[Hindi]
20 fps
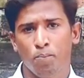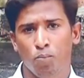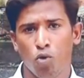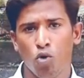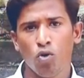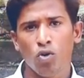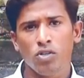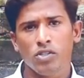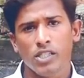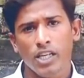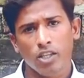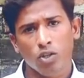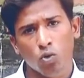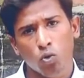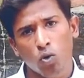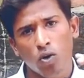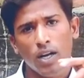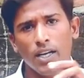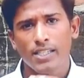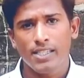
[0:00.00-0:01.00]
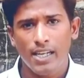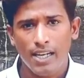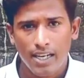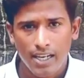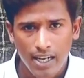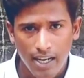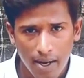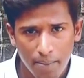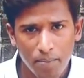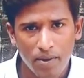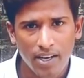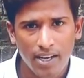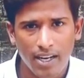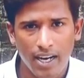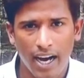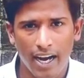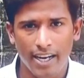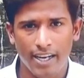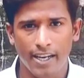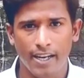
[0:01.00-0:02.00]
भूख से थोड़ा सा कम ही
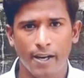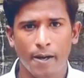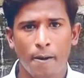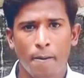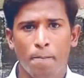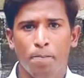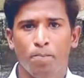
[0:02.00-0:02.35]
खाइए